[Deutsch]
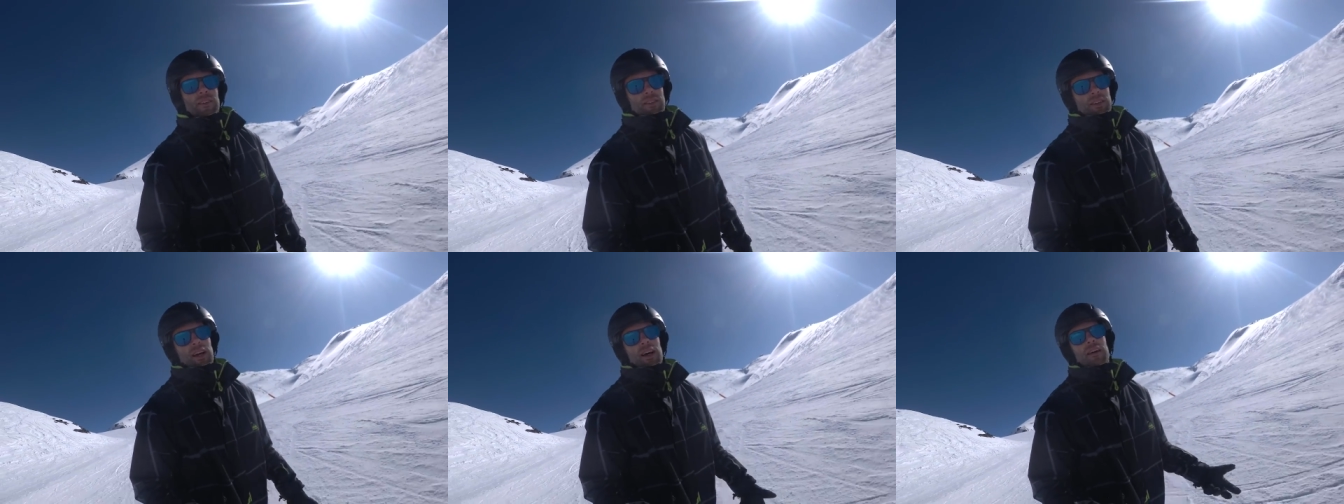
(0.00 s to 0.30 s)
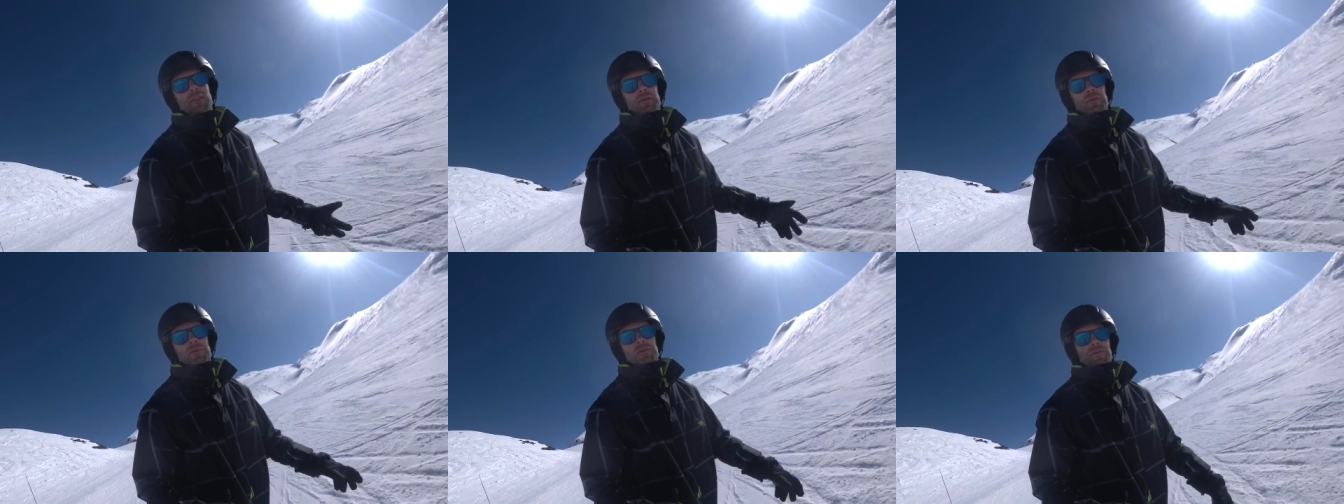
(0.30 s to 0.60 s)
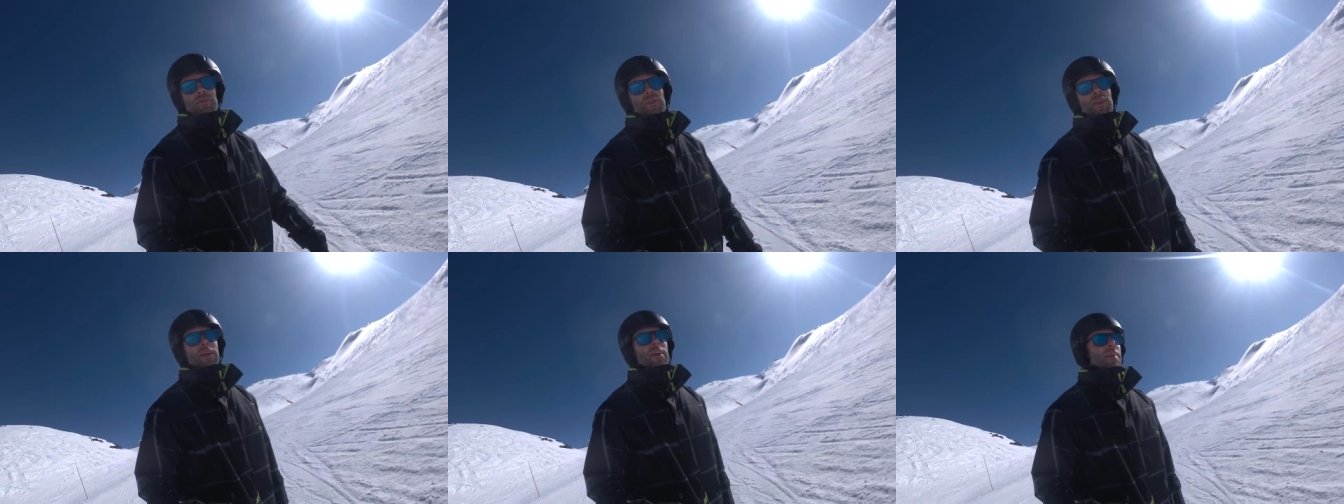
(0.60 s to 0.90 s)
ja,
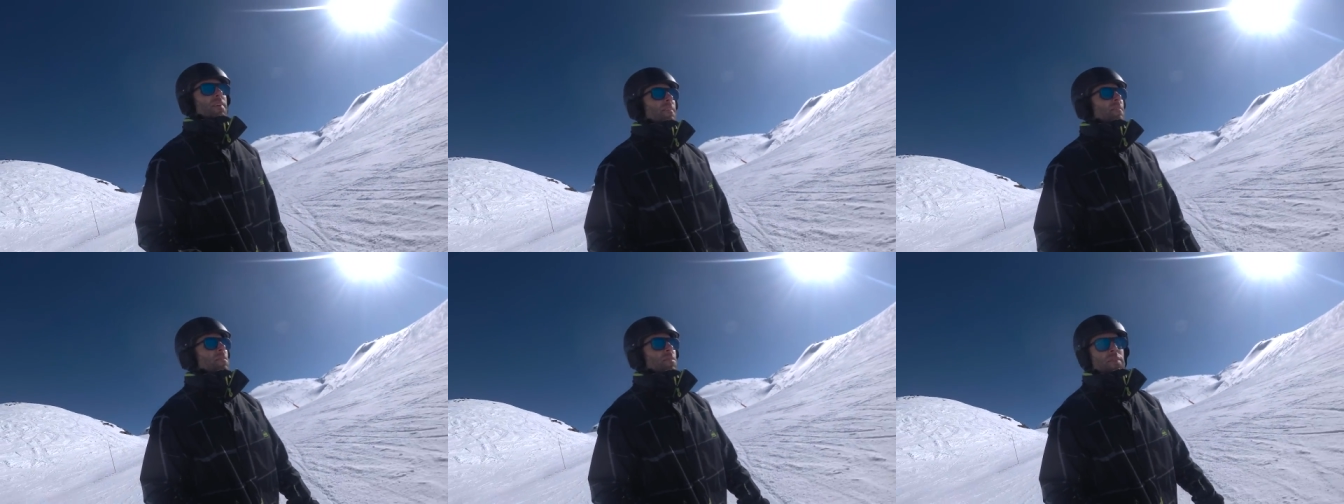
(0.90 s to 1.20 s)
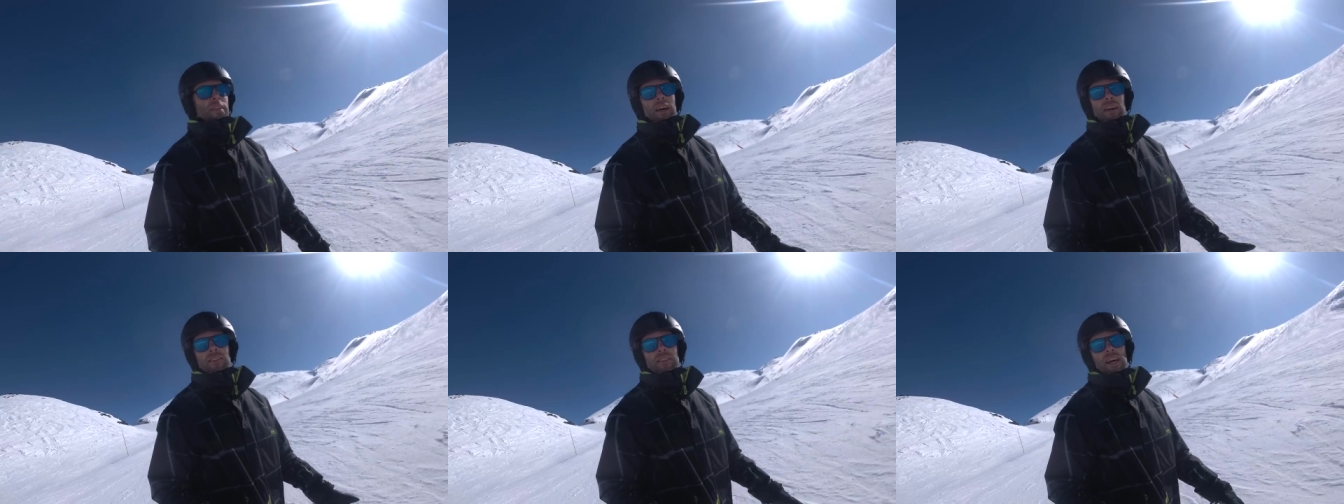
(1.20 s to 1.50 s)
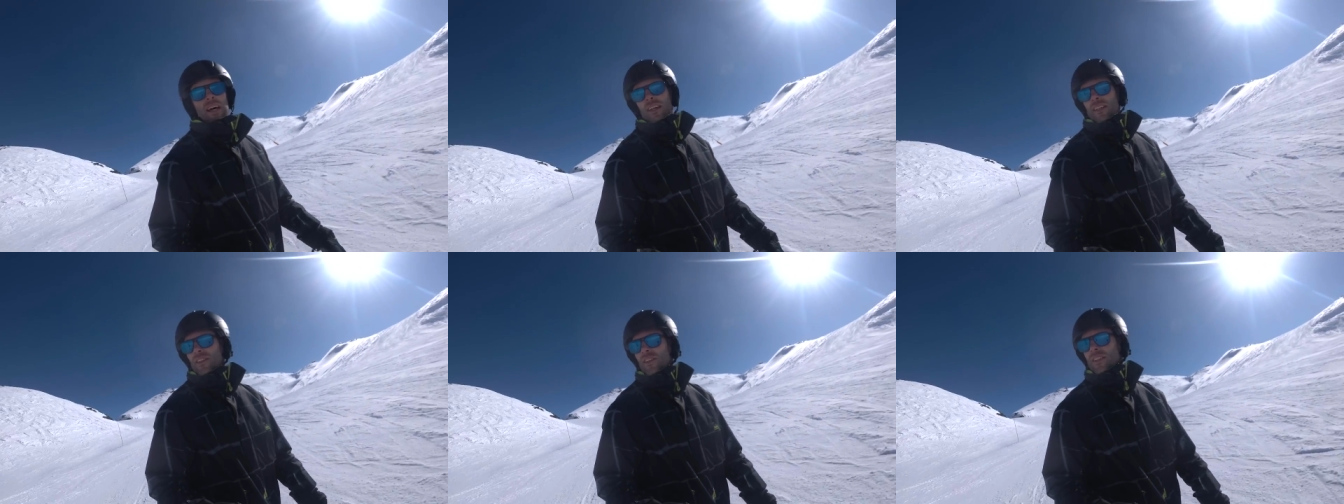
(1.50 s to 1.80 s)
da
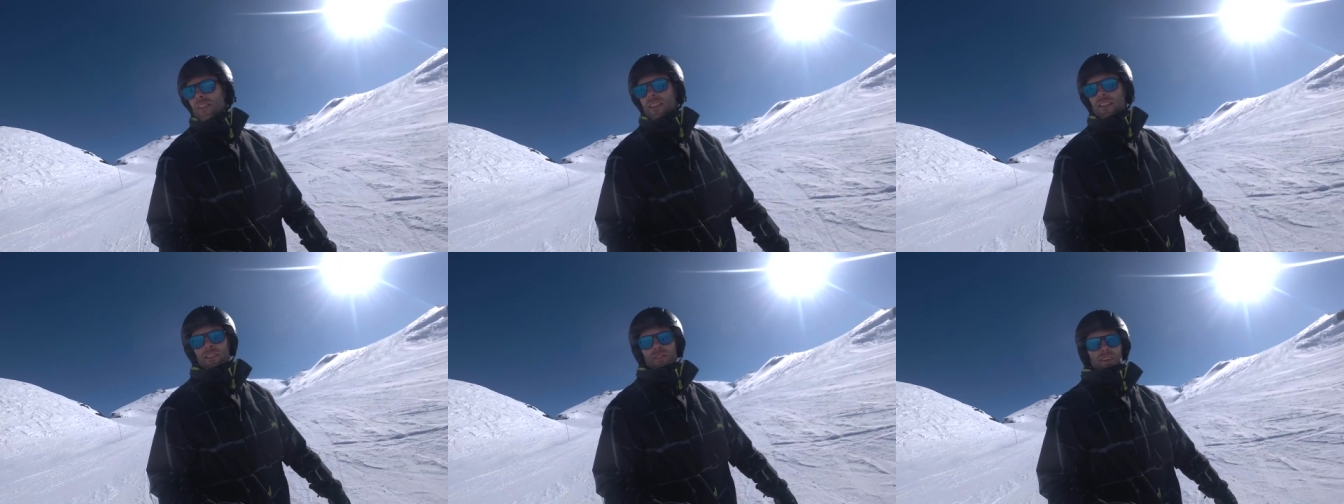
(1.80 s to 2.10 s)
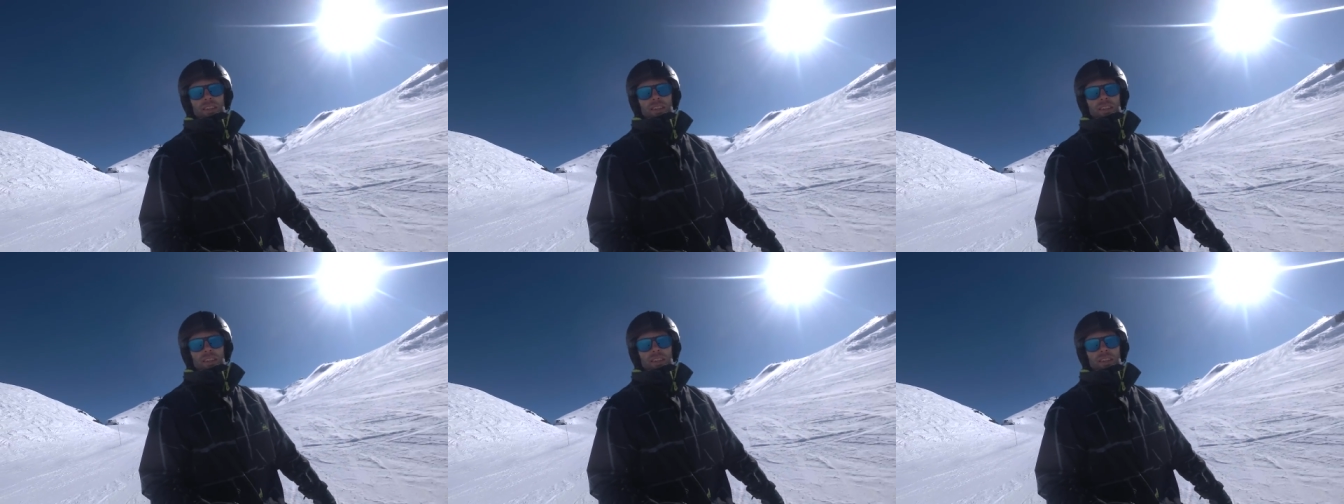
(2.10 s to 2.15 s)
sage ich euch jetzt